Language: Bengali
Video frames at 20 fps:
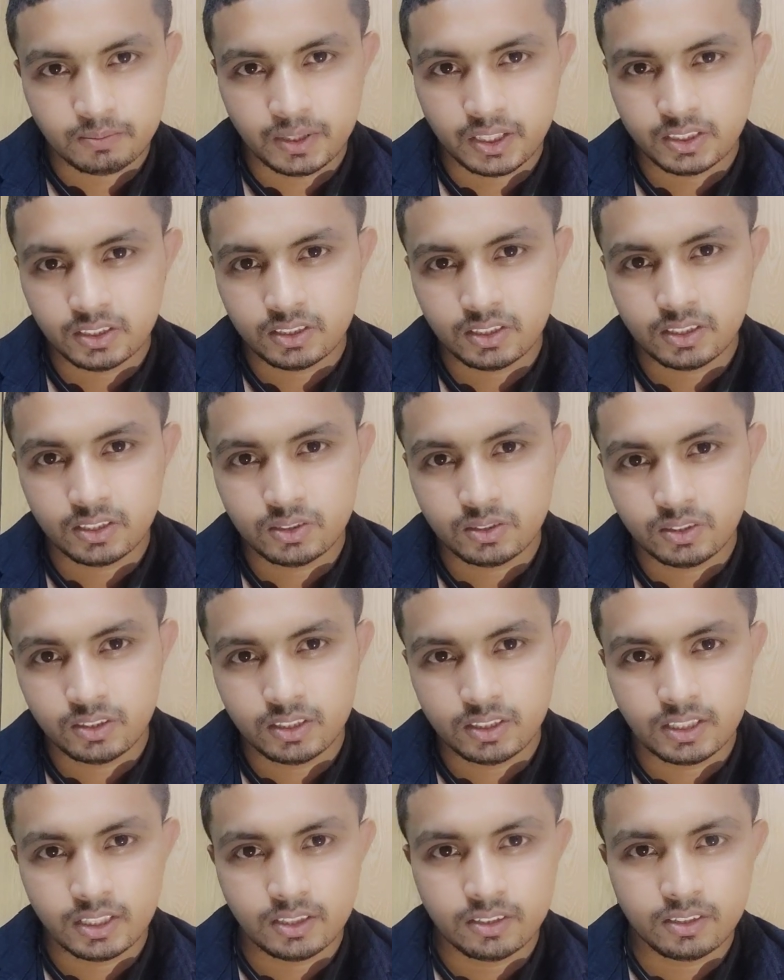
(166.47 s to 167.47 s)
পাঁচজনে যদি
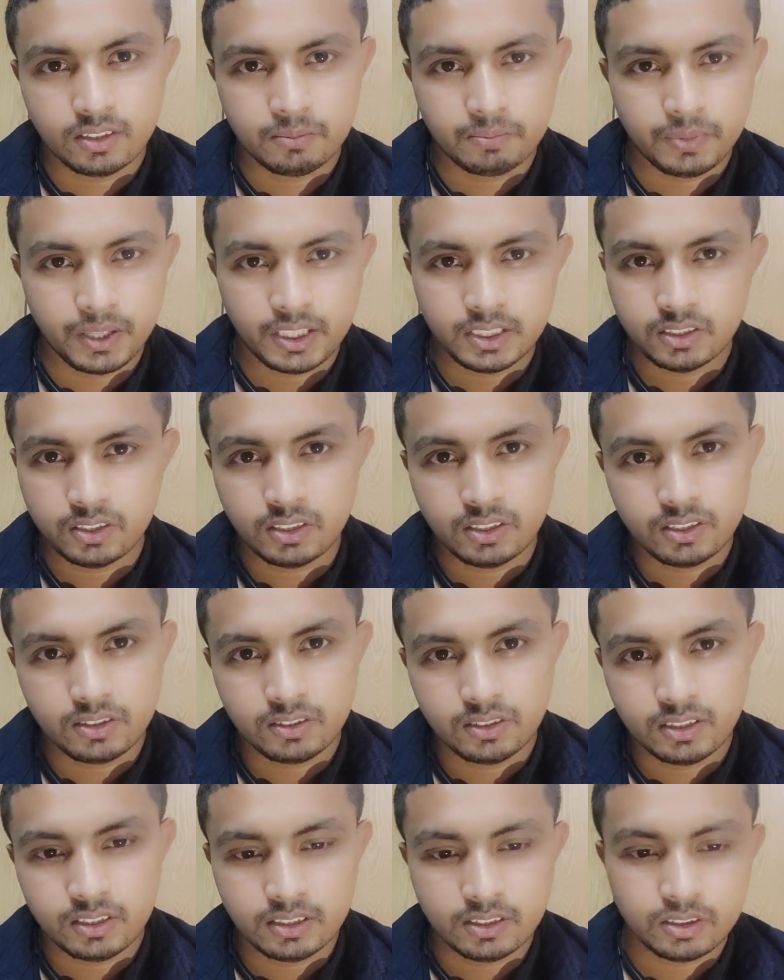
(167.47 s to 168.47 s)
দেখুন পাঁচজনে
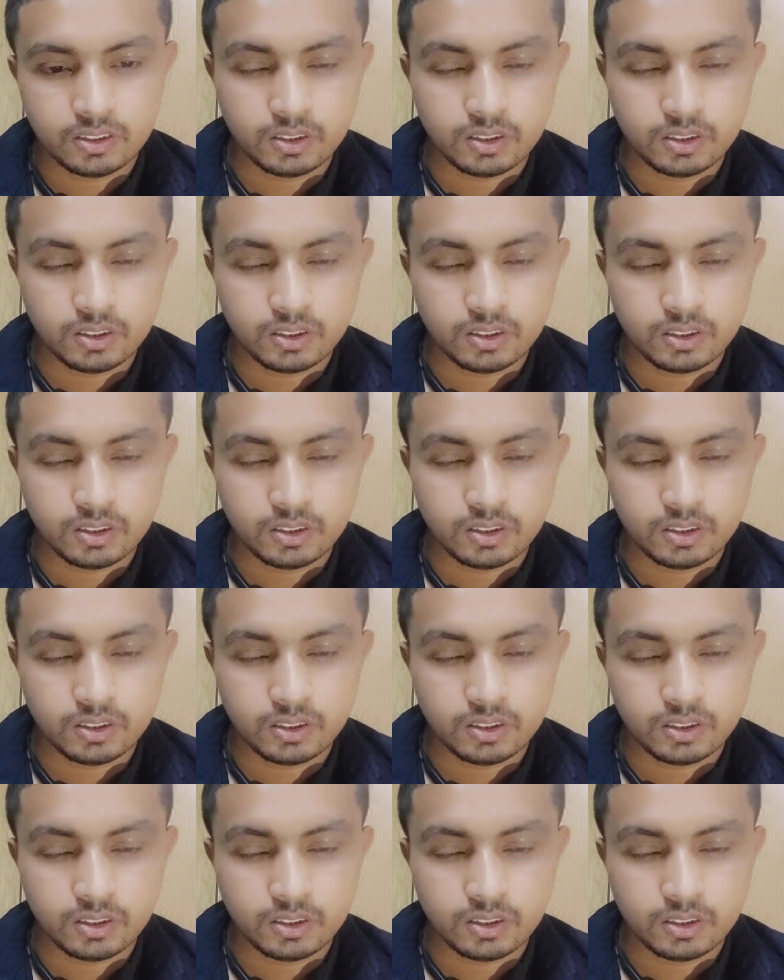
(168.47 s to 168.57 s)
যদি